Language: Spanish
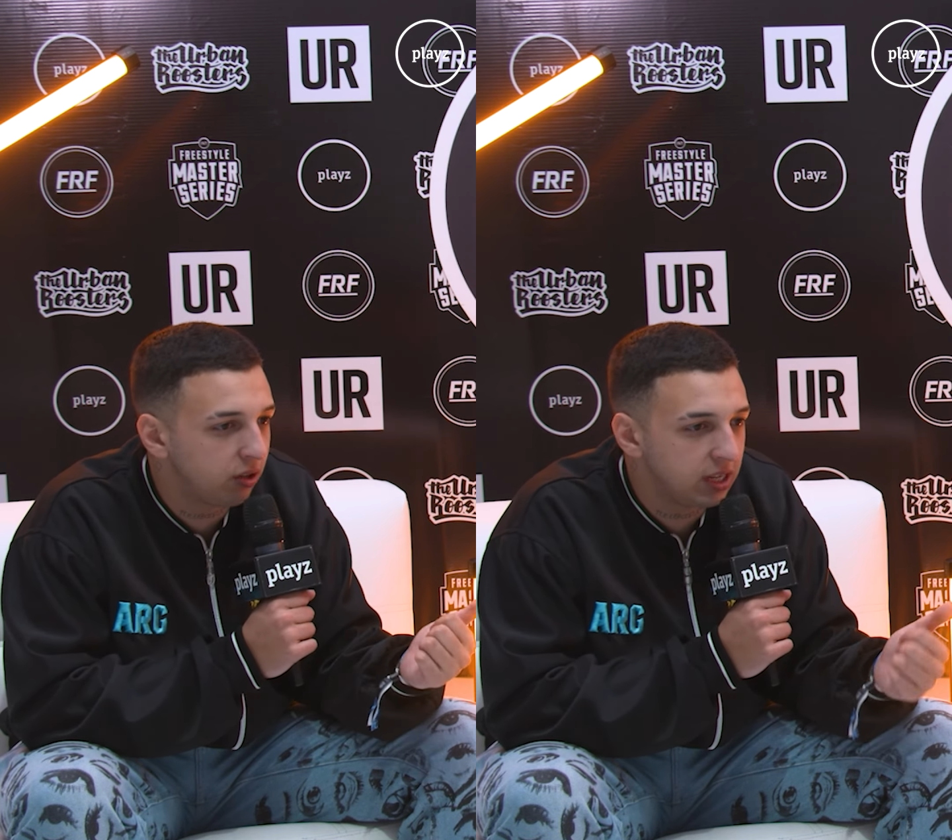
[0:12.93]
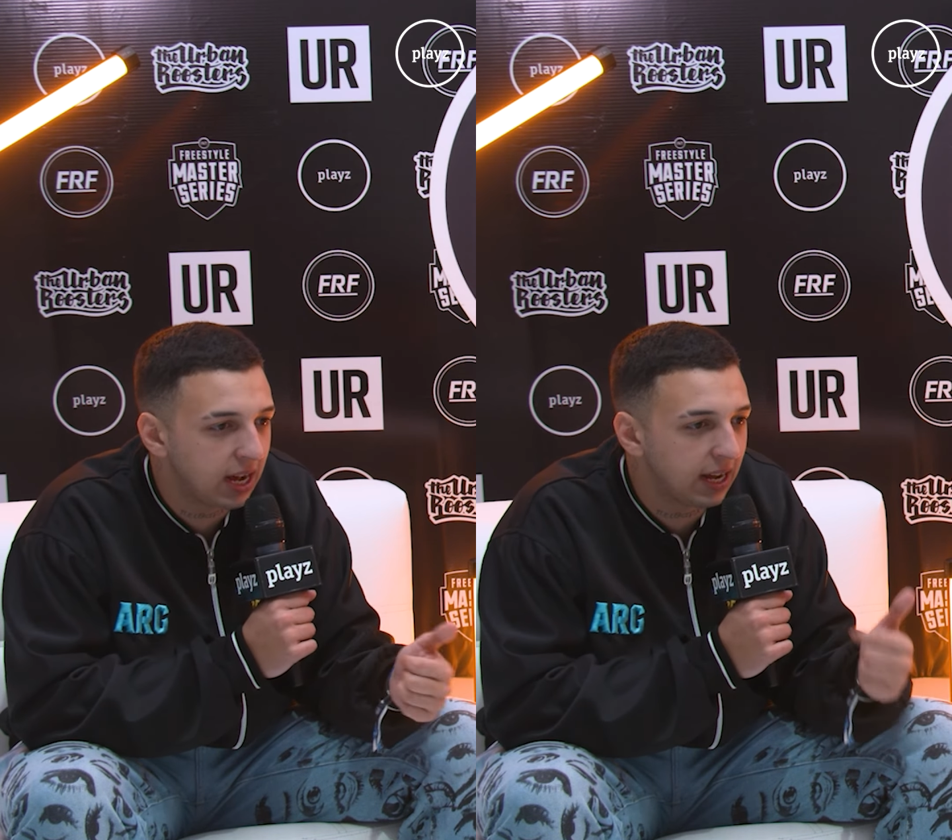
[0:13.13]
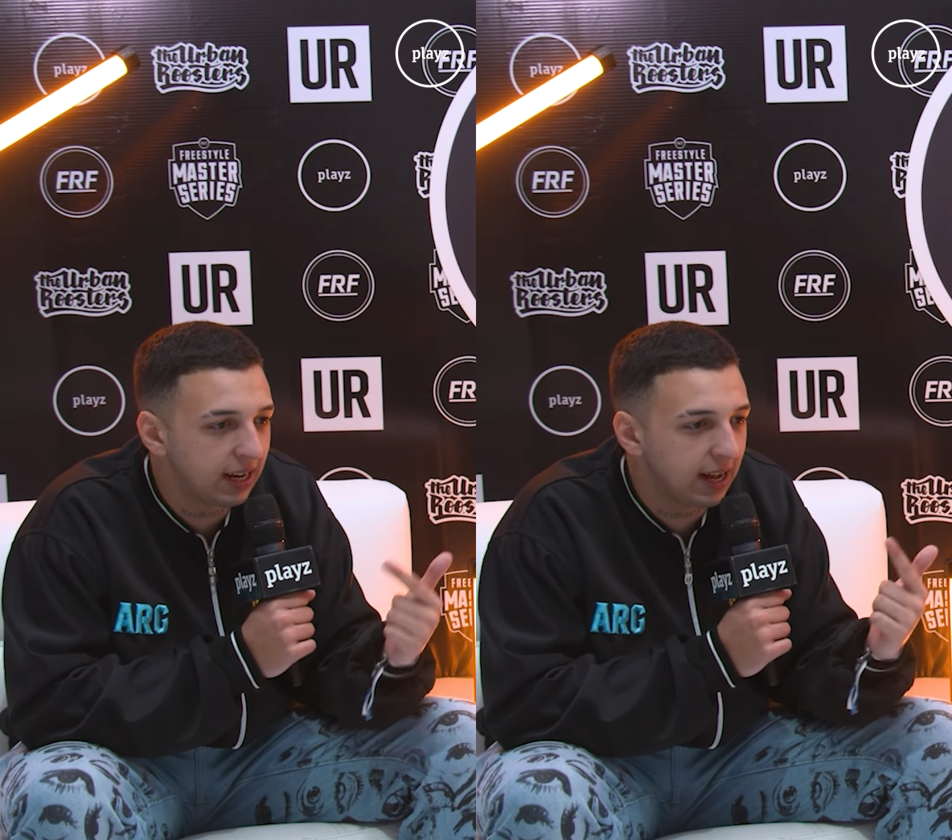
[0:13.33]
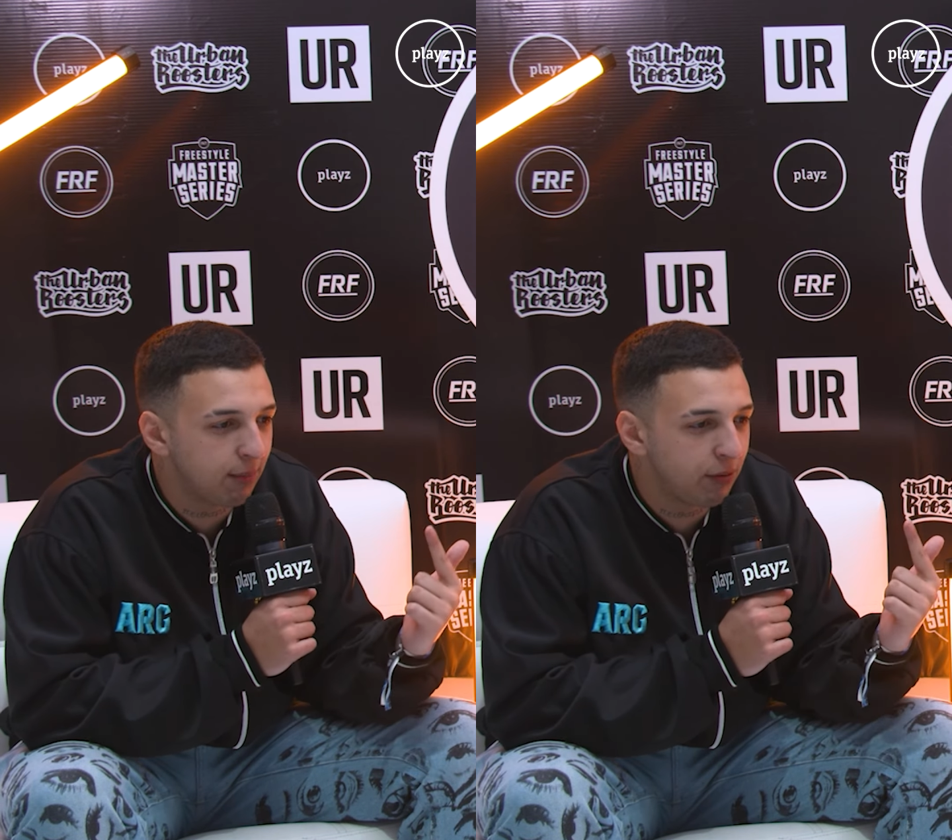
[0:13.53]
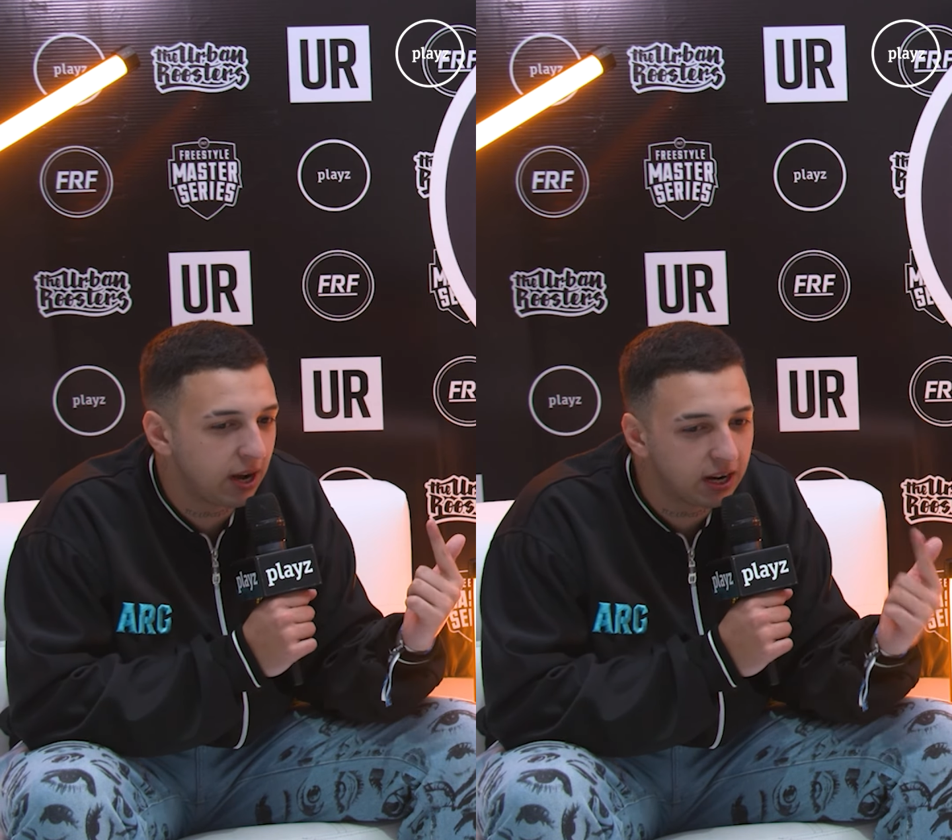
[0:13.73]
tenía que
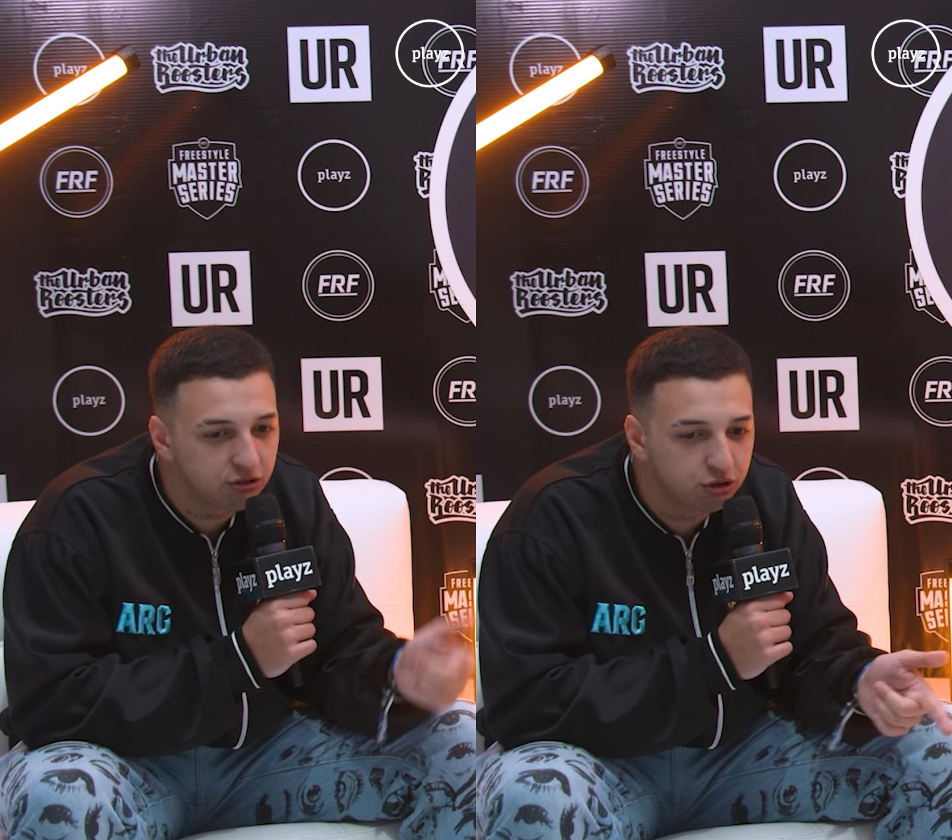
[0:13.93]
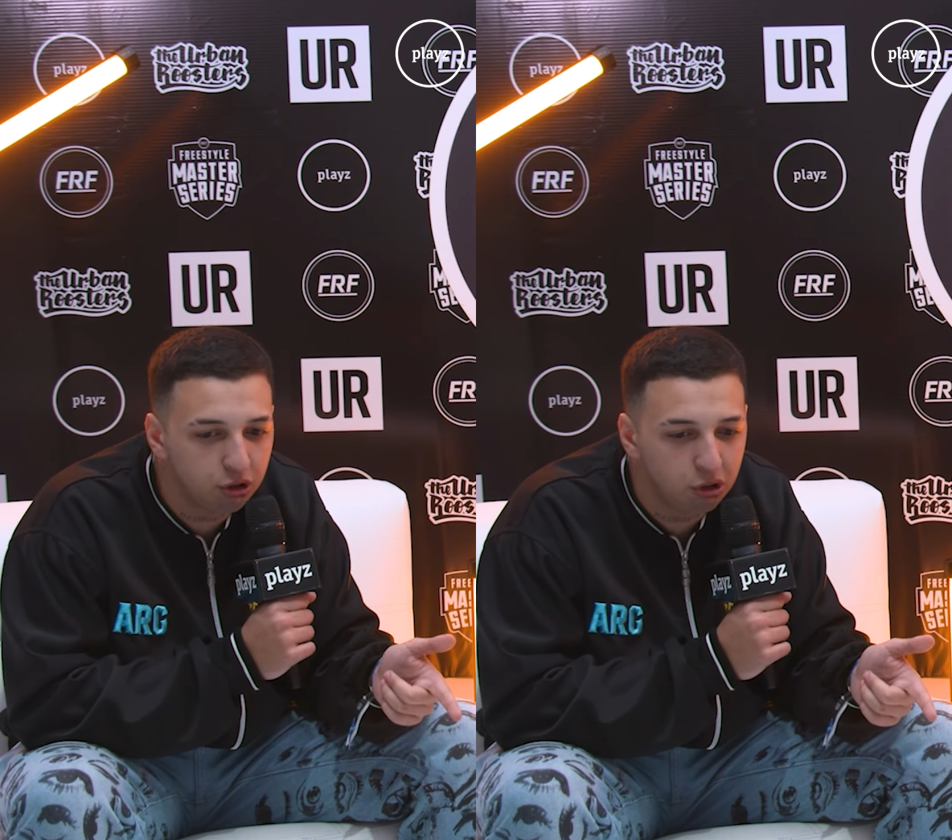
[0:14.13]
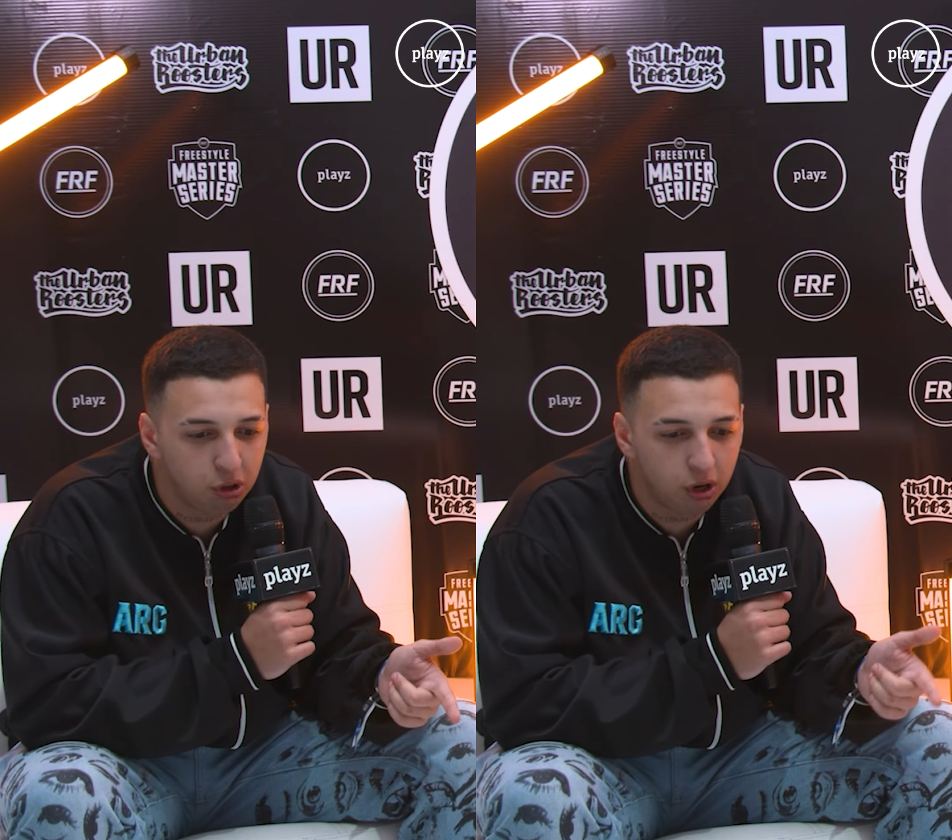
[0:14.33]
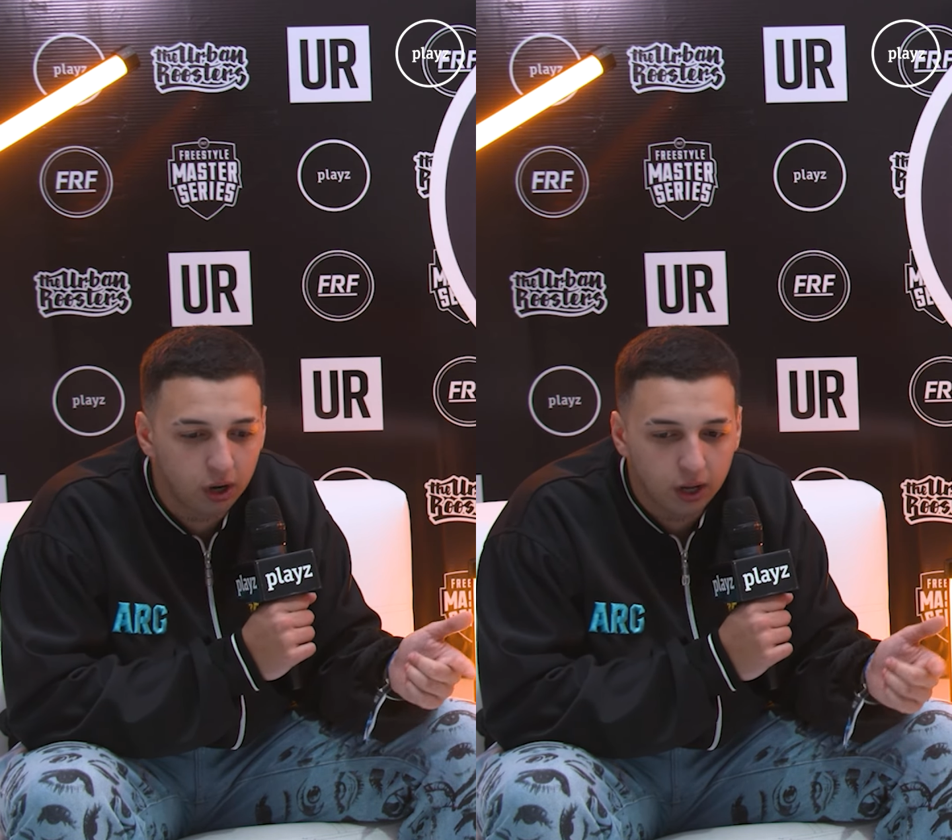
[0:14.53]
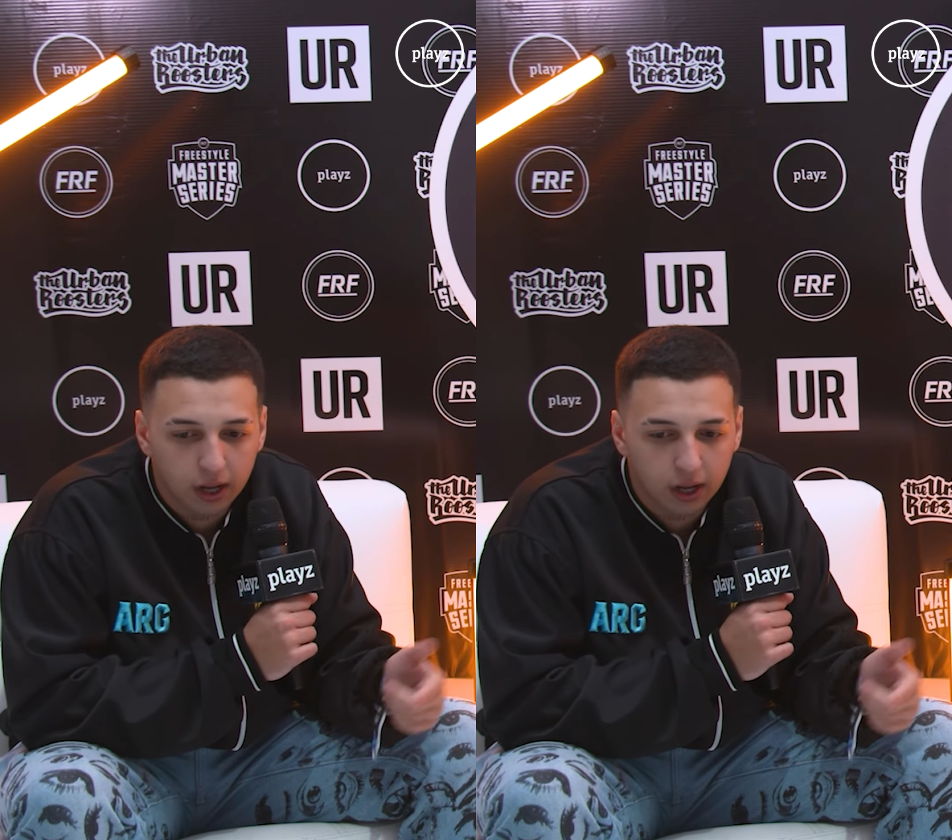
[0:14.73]
arriesgarme a viajar solo,